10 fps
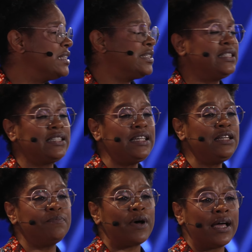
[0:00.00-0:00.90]
Sie
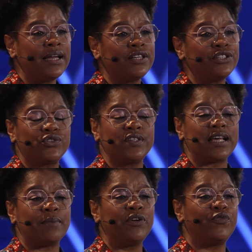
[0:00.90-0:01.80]
ziehen beide
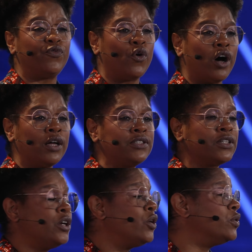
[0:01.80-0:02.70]
zusammen fort
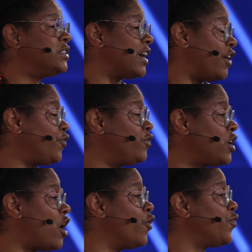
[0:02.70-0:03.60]
und
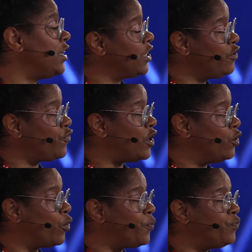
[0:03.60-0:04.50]
treffen auf ihren
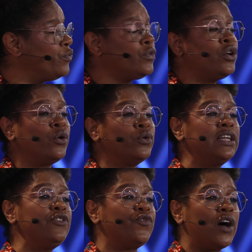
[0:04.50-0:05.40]
Verlobten und
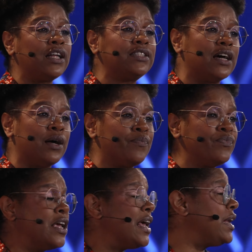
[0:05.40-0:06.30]
den Vater
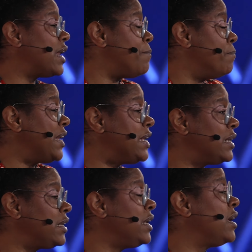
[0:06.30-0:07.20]

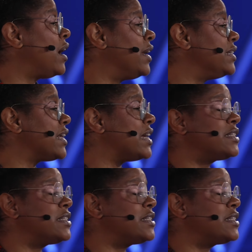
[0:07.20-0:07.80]
inmitten eines